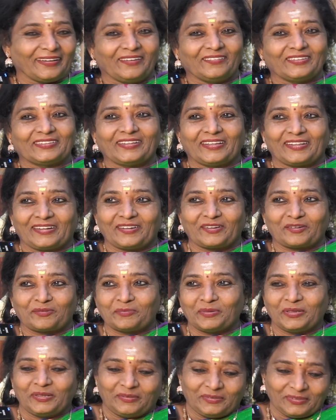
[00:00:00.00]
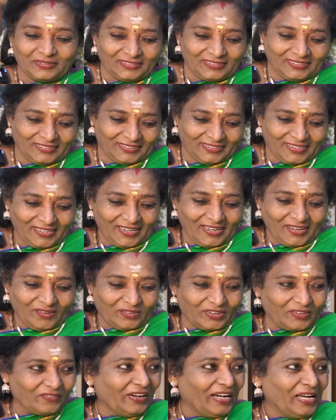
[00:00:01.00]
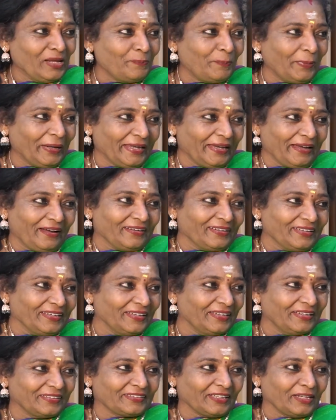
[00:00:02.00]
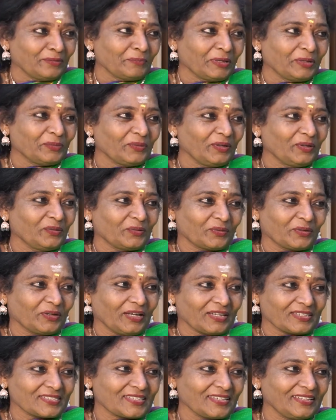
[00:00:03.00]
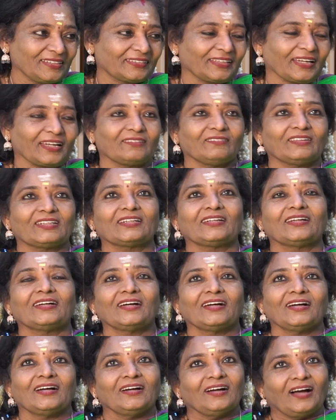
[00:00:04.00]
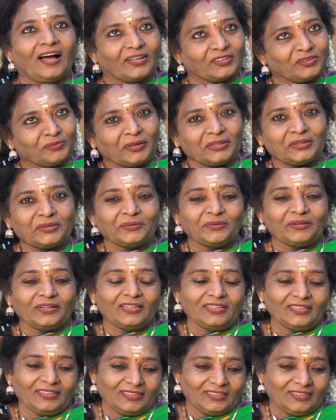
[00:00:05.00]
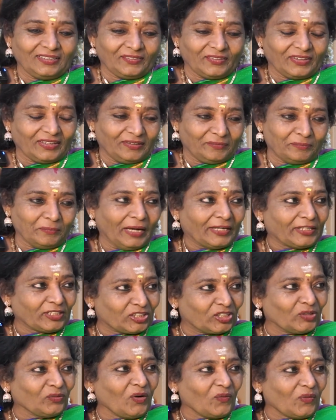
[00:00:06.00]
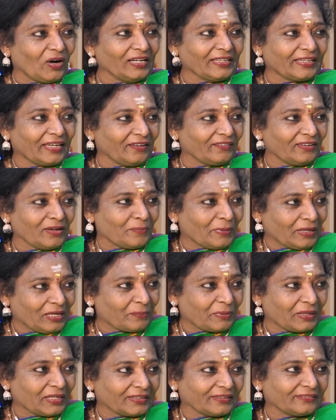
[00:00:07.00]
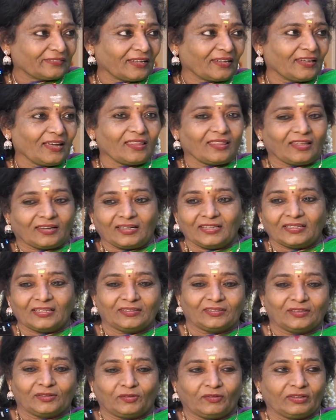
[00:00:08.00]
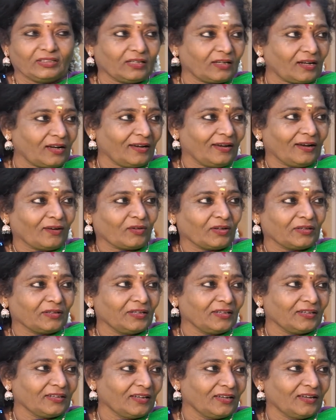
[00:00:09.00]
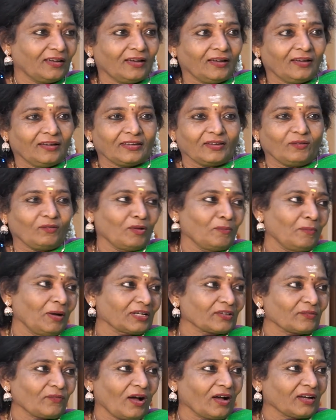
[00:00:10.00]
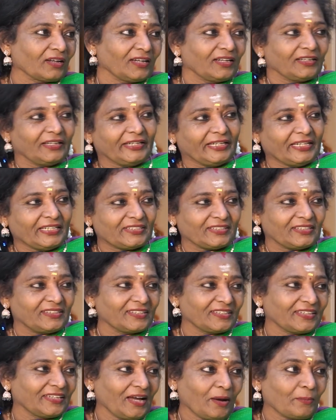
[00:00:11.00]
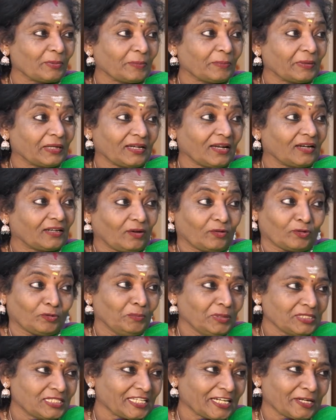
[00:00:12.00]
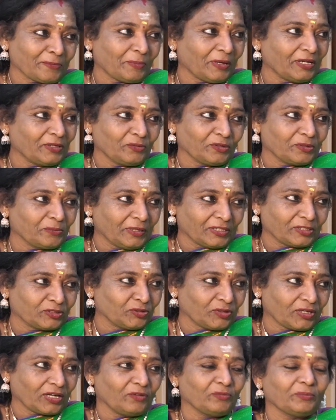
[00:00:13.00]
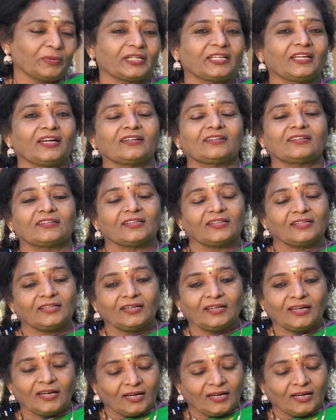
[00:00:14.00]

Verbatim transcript: நான் வந்து அதுல ரொம்ப வந்து ஒரு வெளிப்படையான தன்மை உள்ள ஒரு அரசியல் தலைவர் அது மட்டும் இல்ல என்னோட மருத்துவ வாழ்க்கைன்னா பல பேருக்கு தெரியாதனால தான் இந்த ட்விட்டர்ல எல்லாம் கூட நீ என்ன எவ்வளவு மார்க் வாங்கின நீ நீட் எழுதினியா அப்படி இப்படின்லாம் நான் ரொம்ப சிறப்பான ஒரு மருத்துவராகவும் பணியாற்றினேன்